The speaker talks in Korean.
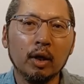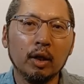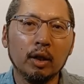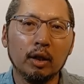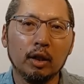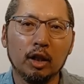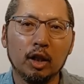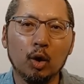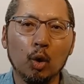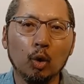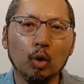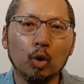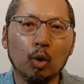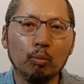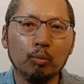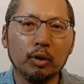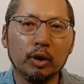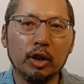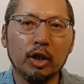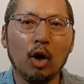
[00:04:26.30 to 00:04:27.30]
이런
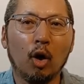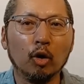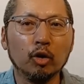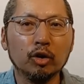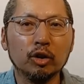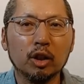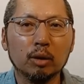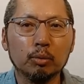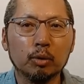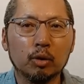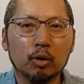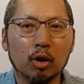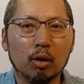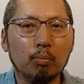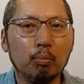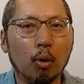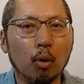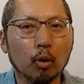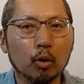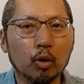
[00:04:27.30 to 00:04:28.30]
놈들이 언제부터
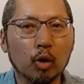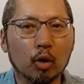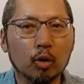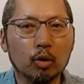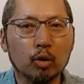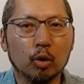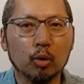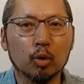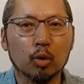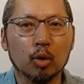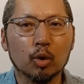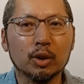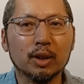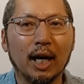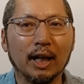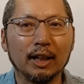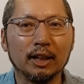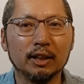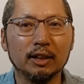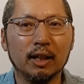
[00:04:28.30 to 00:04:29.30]
본격적으로
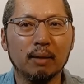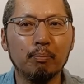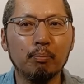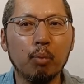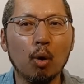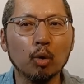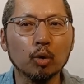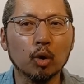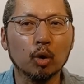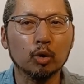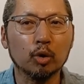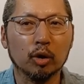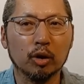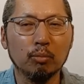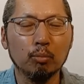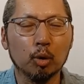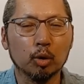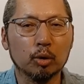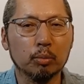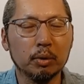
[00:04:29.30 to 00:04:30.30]
자신의 폭력적인
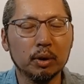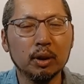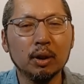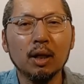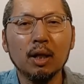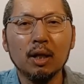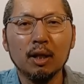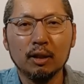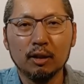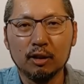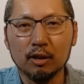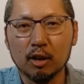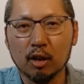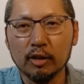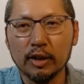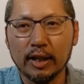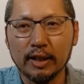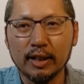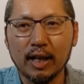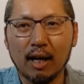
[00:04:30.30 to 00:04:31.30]
모습을
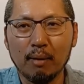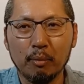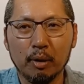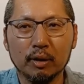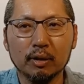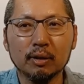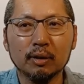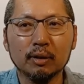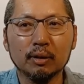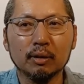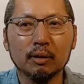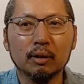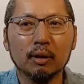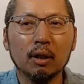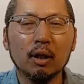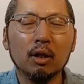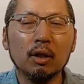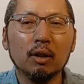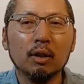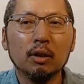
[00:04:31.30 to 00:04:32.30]
드러내냐 하면은
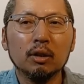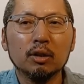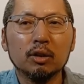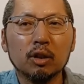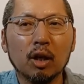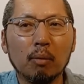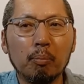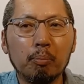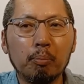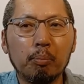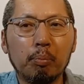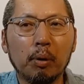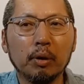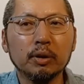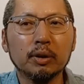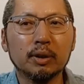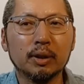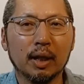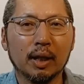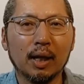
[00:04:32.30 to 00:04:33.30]
첫
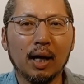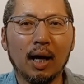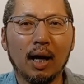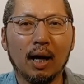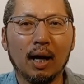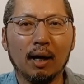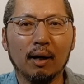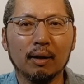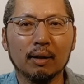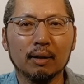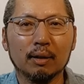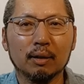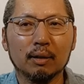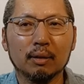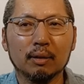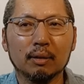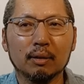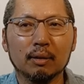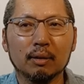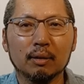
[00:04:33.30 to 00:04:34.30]
번째가
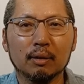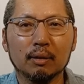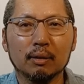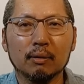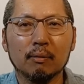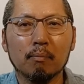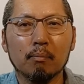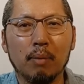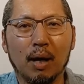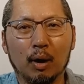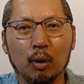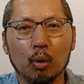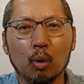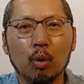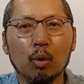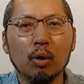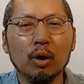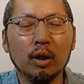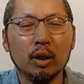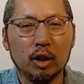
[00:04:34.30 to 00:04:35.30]
바로
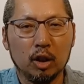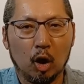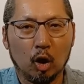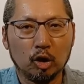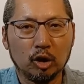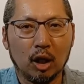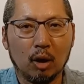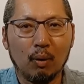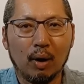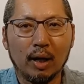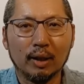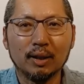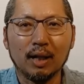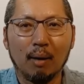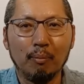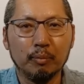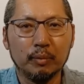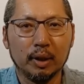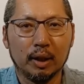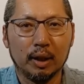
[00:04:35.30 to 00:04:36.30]
여자와
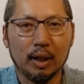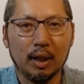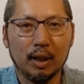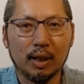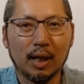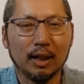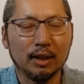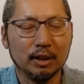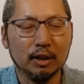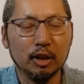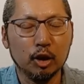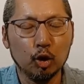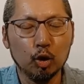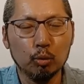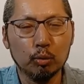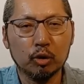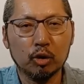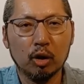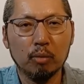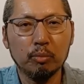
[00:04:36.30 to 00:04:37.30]
잠자리를 가진
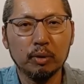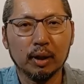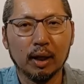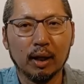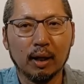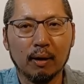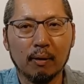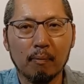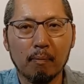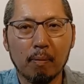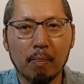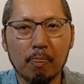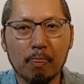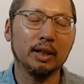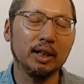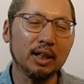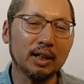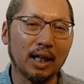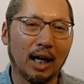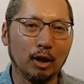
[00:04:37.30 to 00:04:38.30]
이후부터입니다.
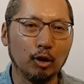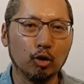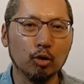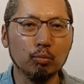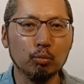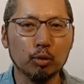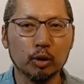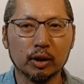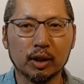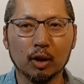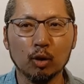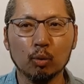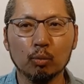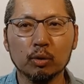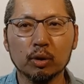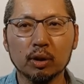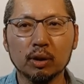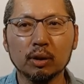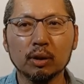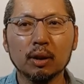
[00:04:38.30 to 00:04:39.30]
단순 무식한
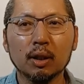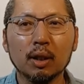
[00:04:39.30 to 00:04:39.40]
놈들은